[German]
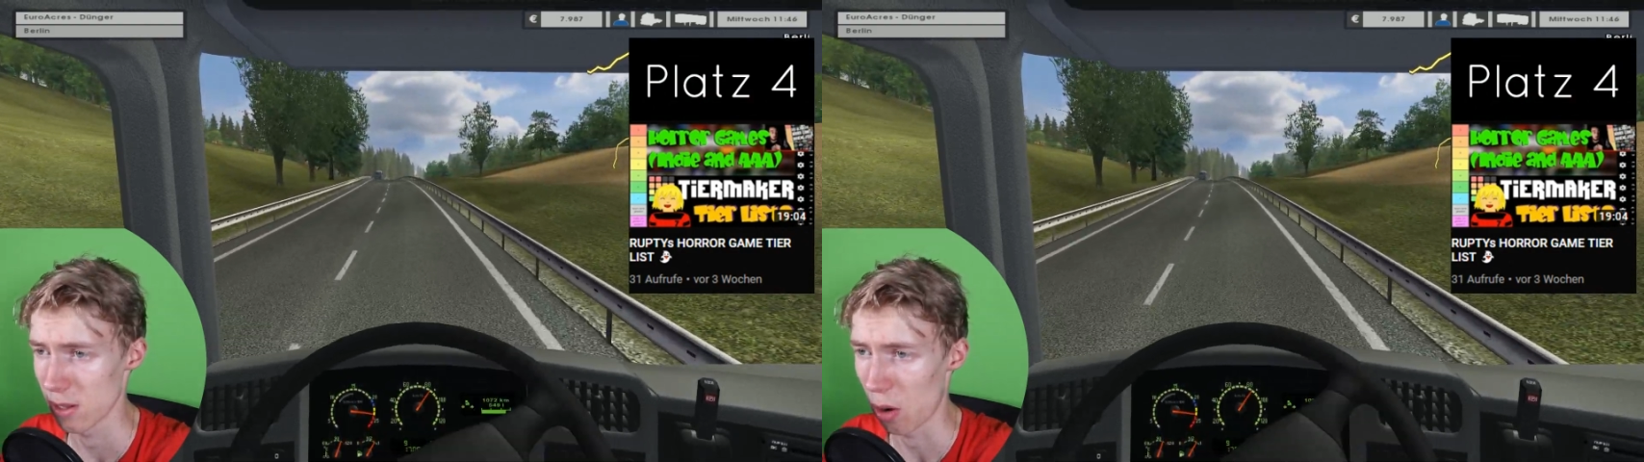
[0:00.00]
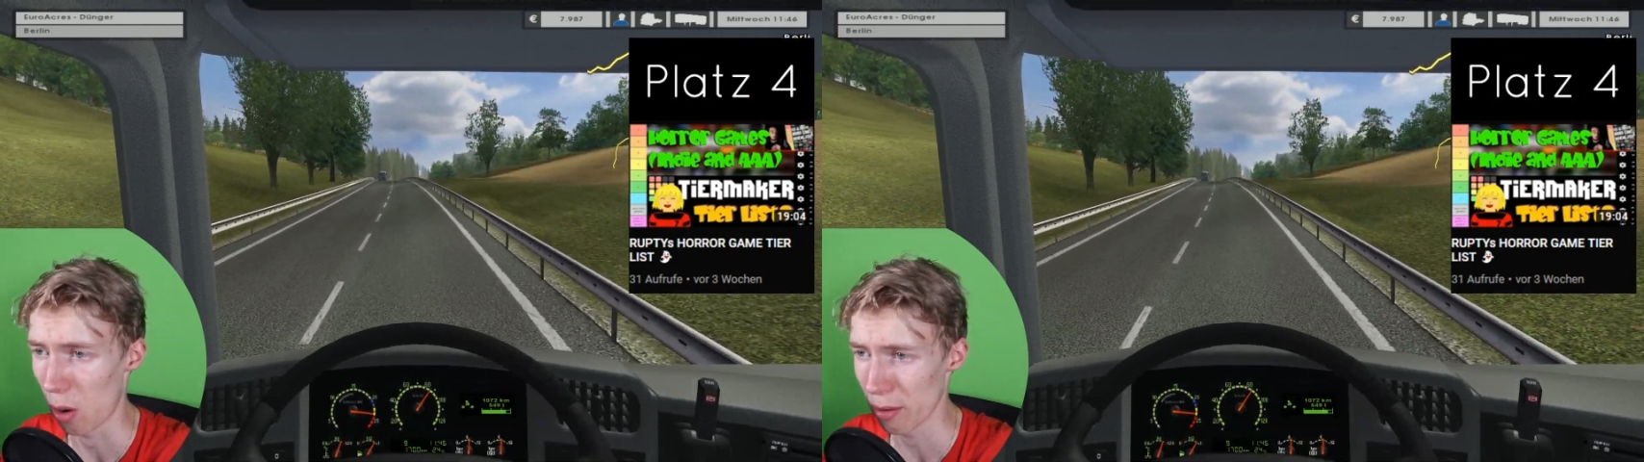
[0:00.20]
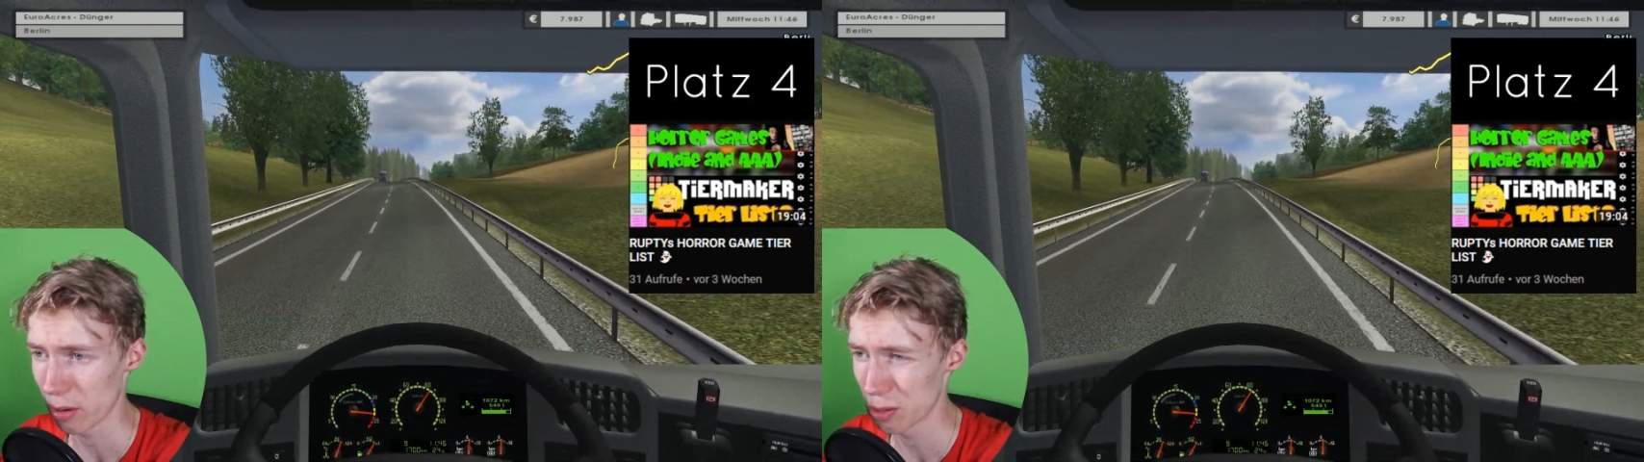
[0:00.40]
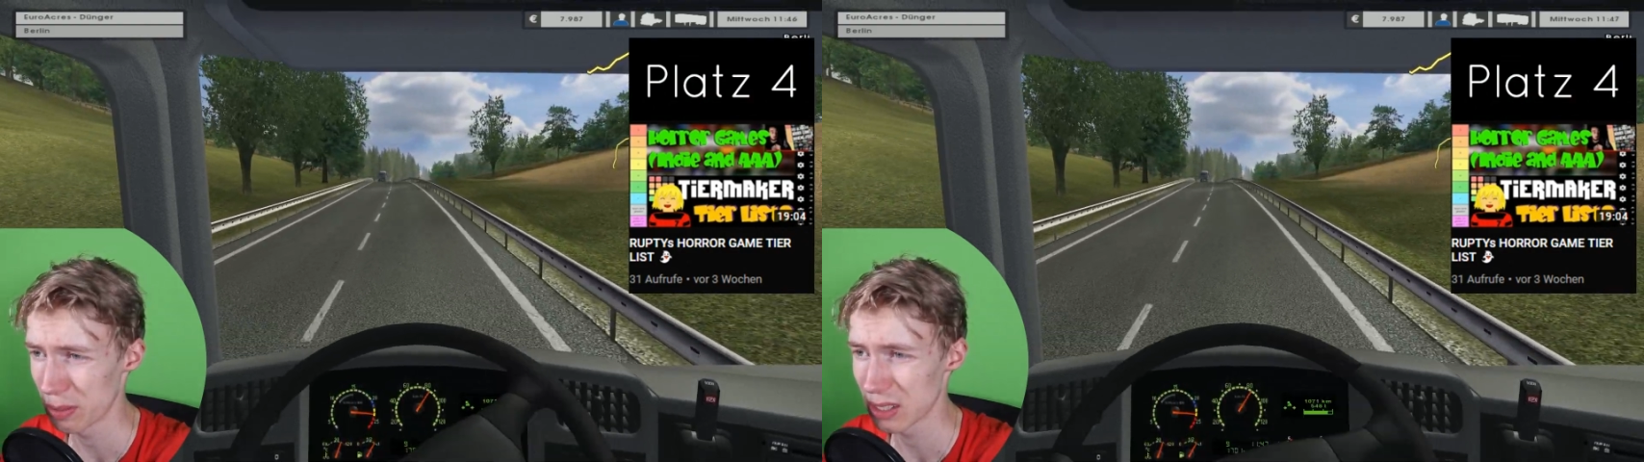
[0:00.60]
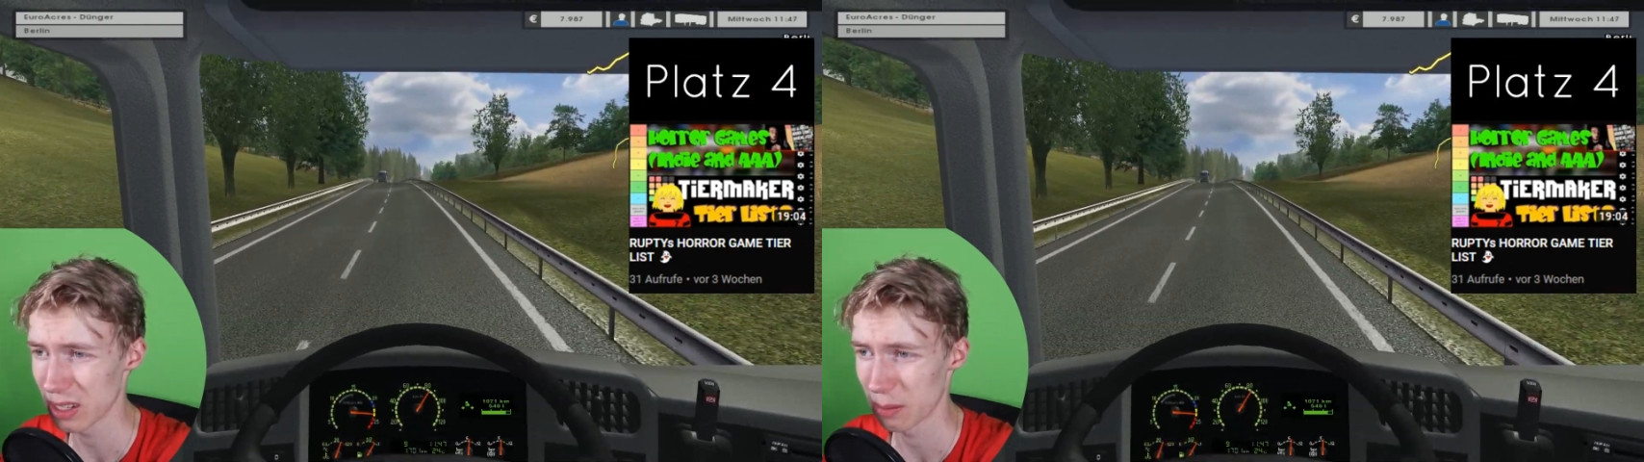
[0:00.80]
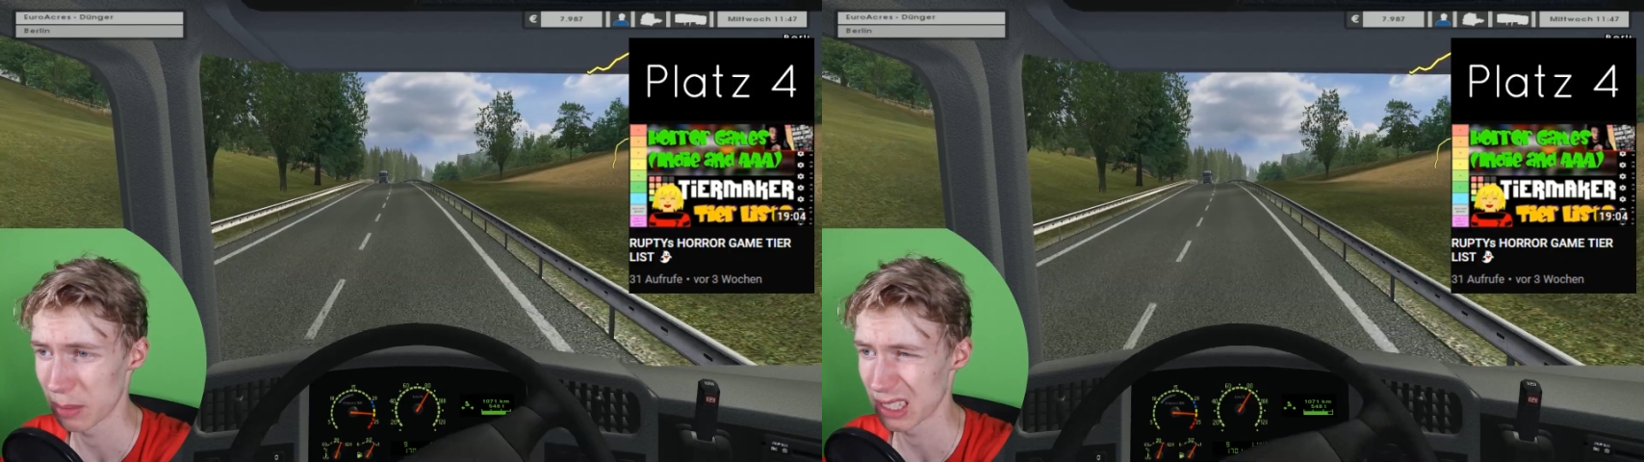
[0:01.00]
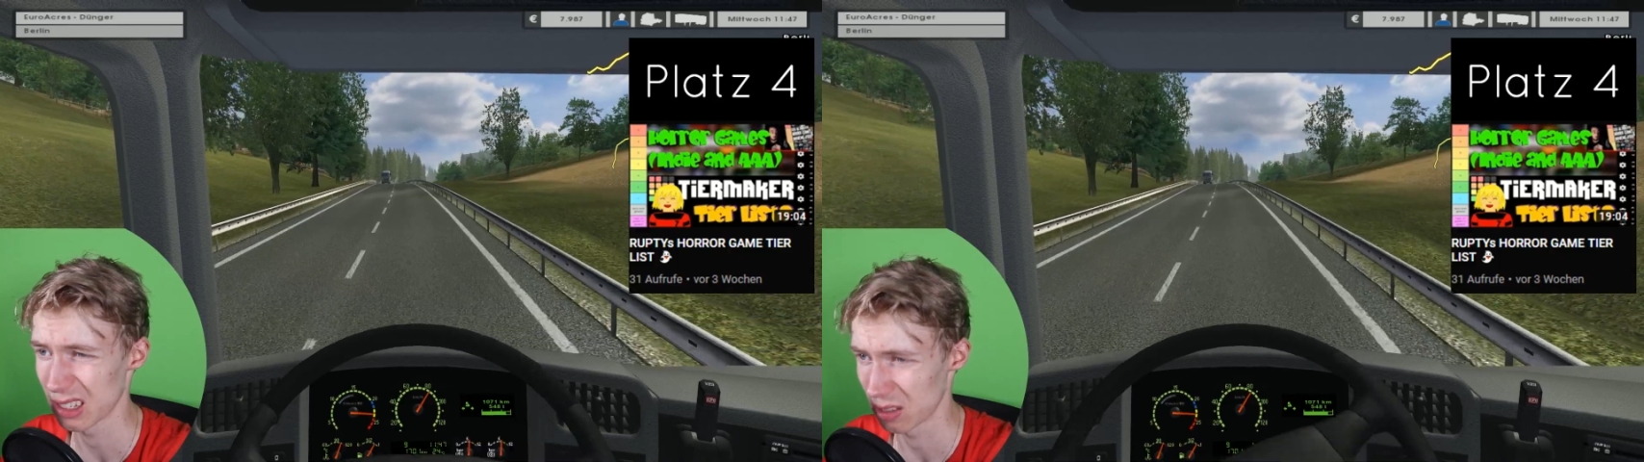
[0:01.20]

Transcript: Horrorspielen sein best,